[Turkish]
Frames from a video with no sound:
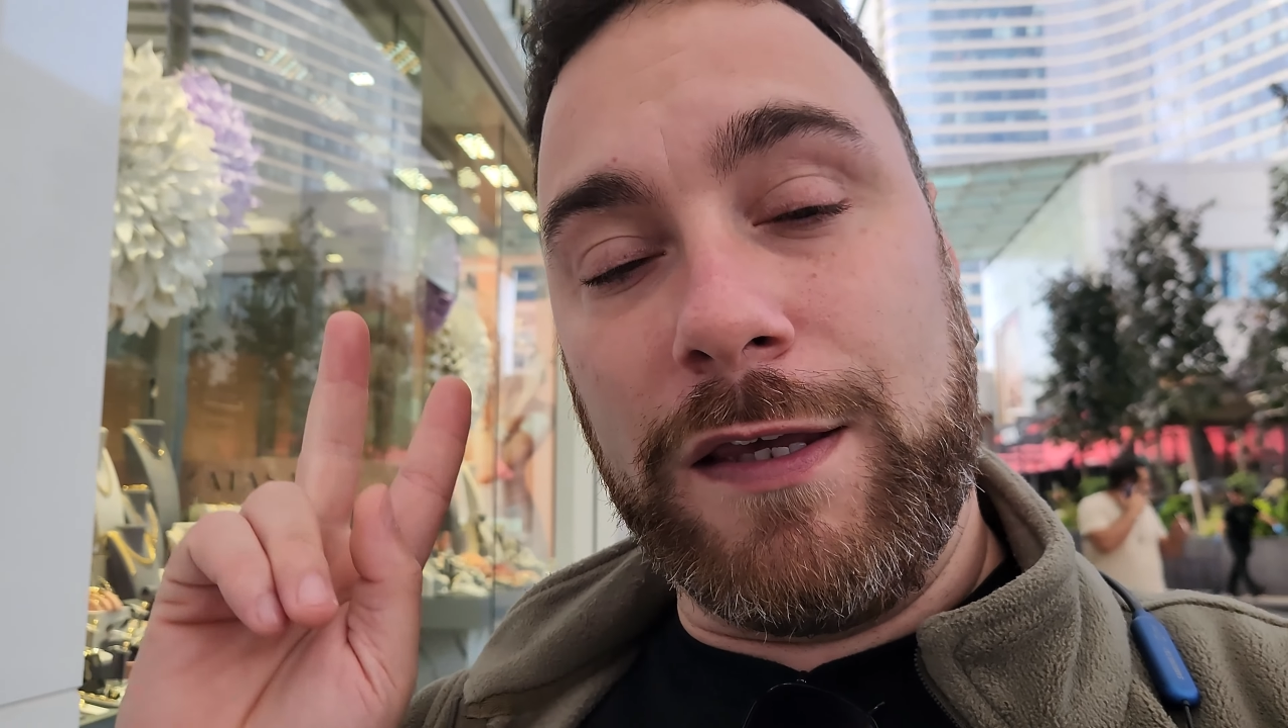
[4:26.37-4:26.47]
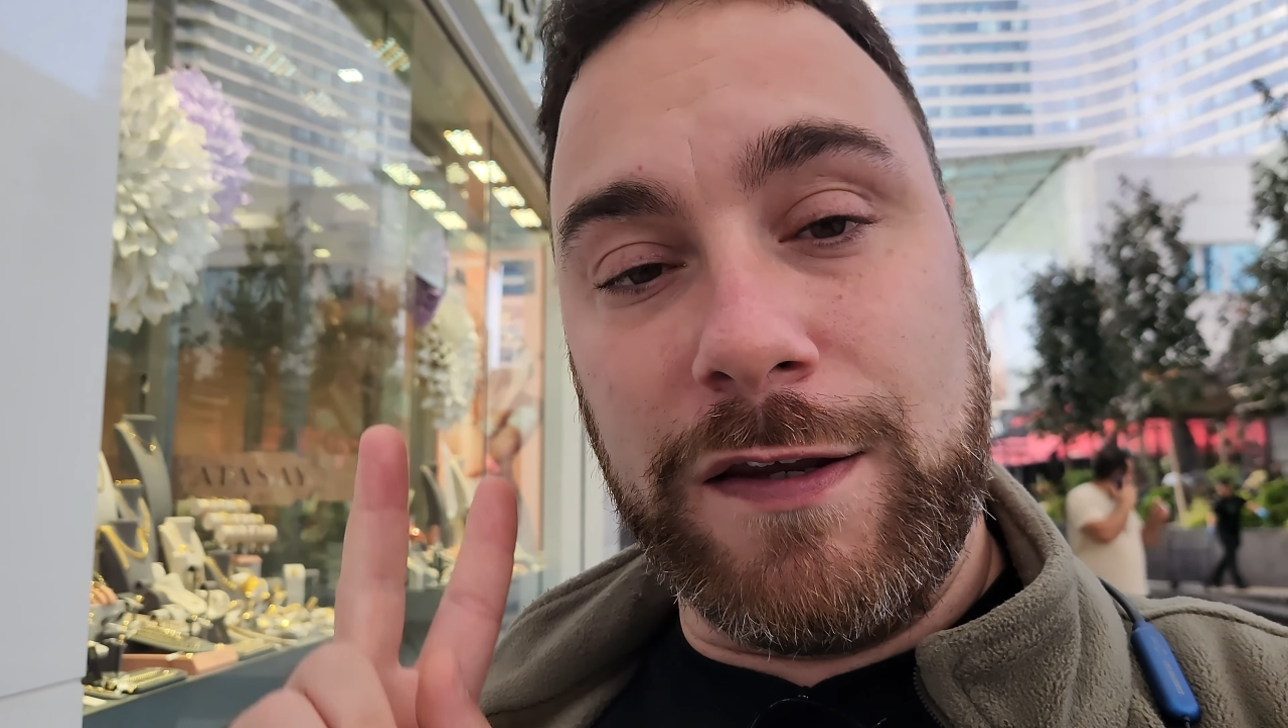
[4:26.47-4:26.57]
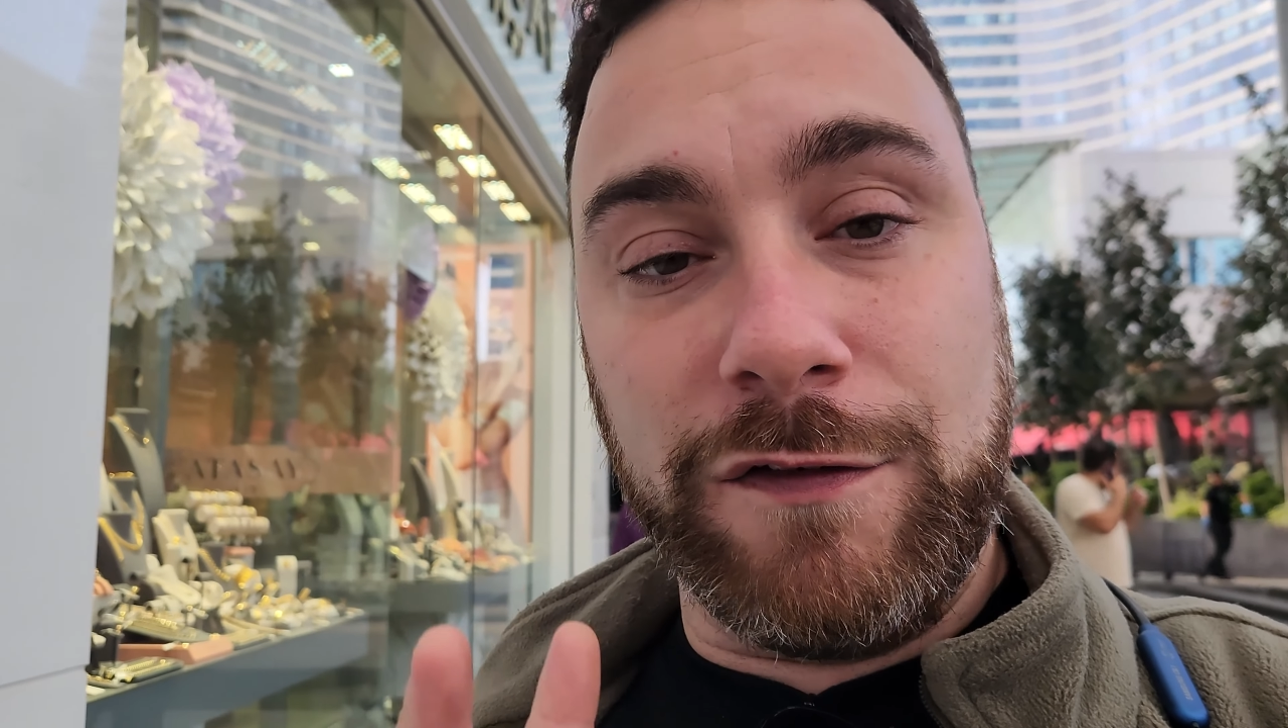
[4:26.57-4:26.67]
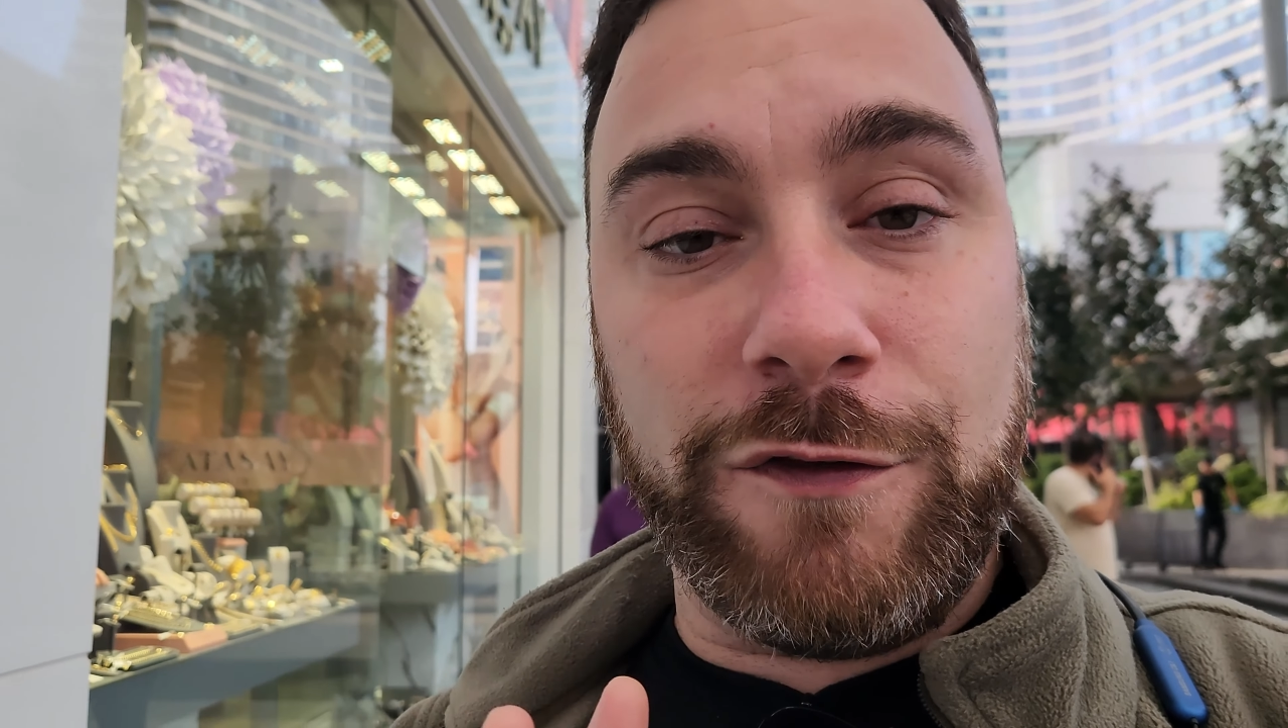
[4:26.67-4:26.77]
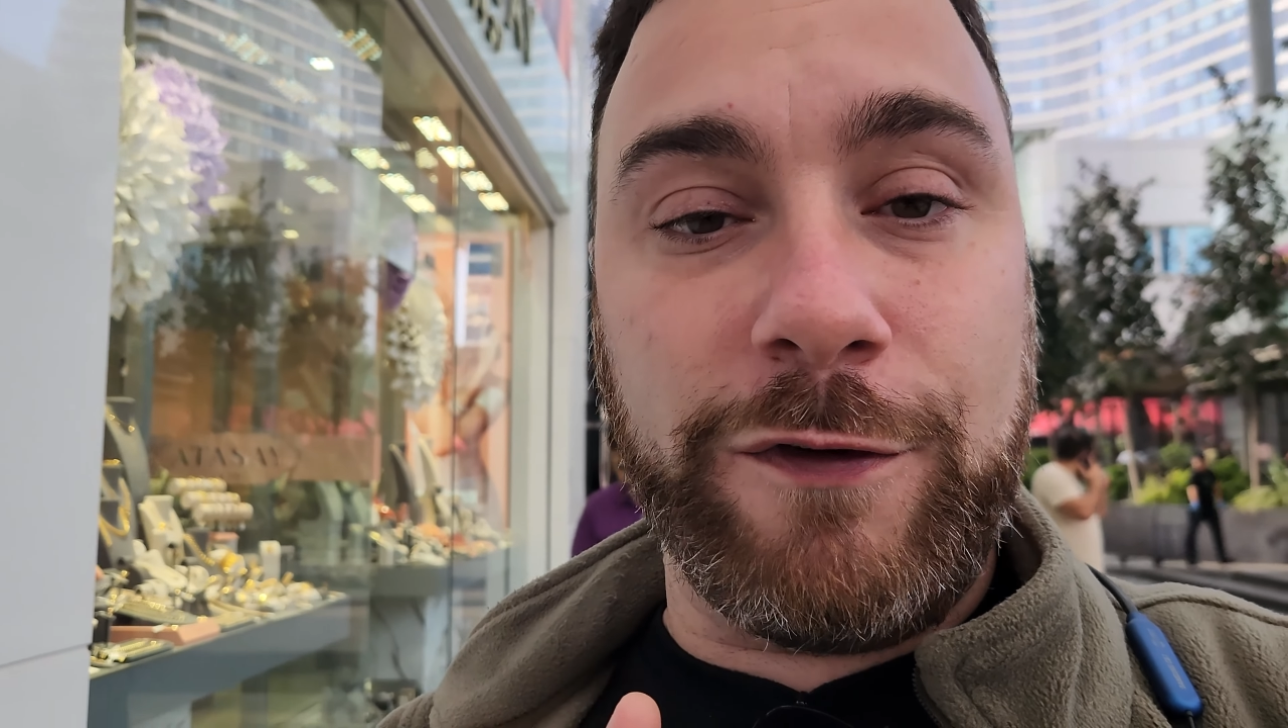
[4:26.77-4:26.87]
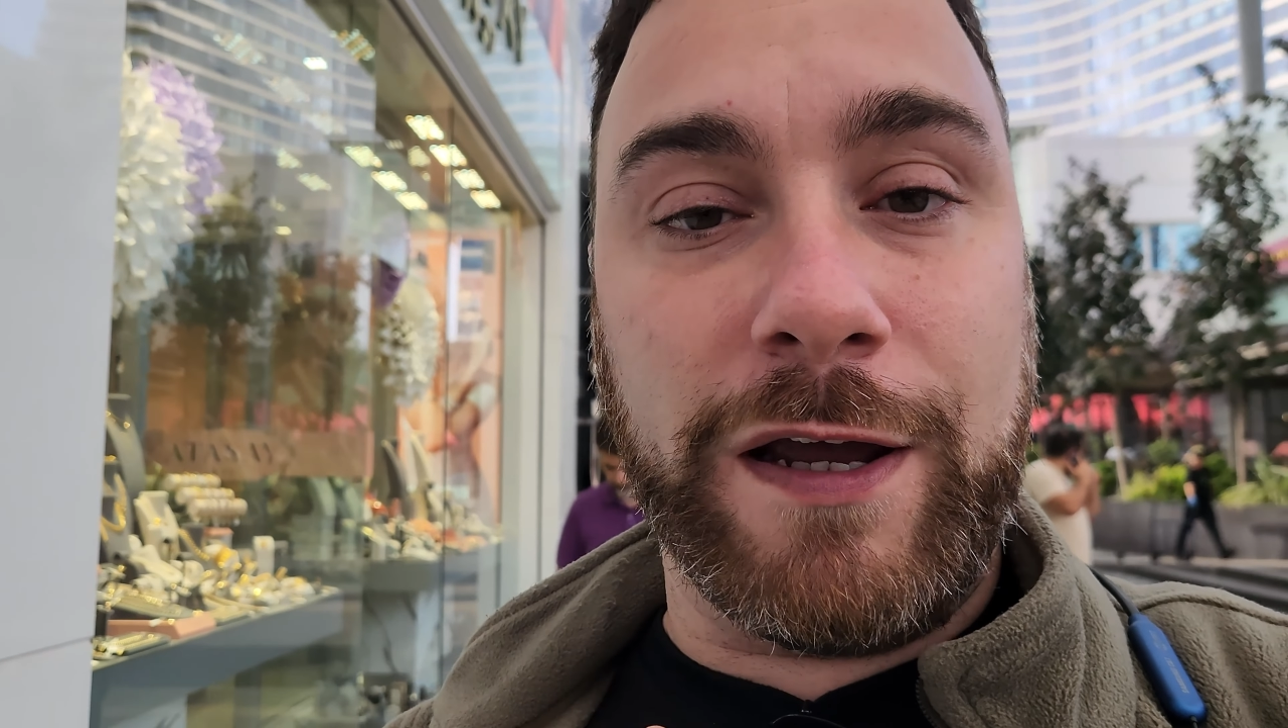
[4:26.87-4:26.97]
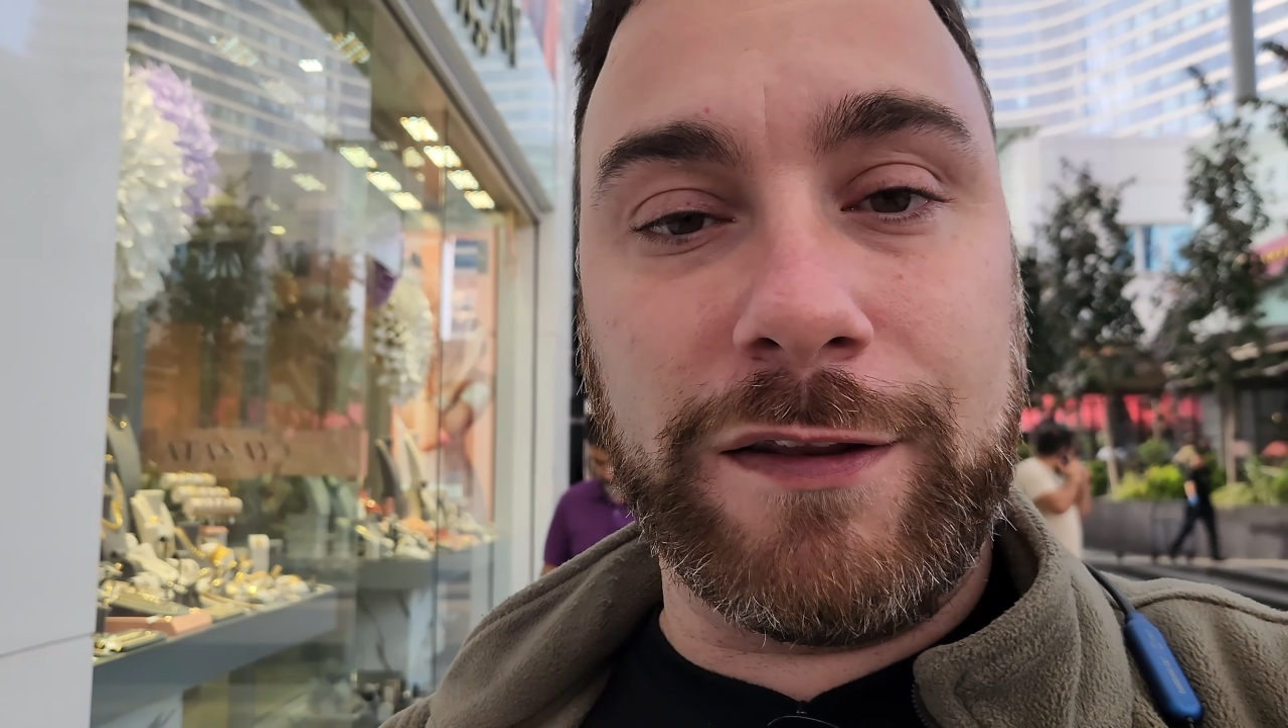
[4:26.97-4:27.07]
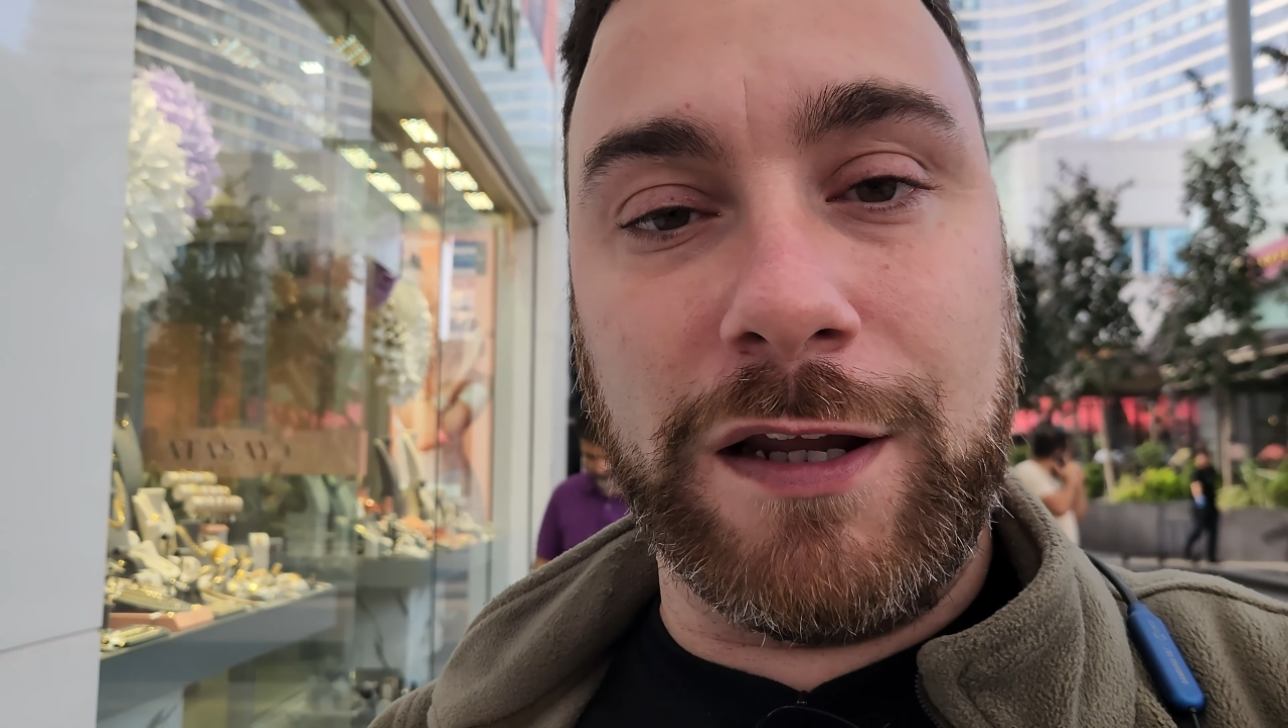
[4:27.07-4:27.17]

İkinci fiyat